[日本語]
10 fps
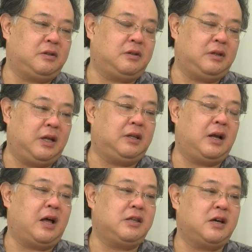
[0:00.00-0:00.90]
ね、
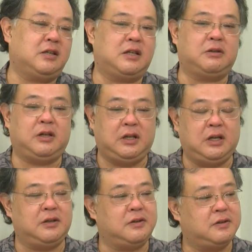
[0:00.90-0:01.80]
照らし合わせた時
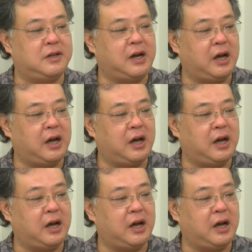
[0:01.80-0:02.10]
に正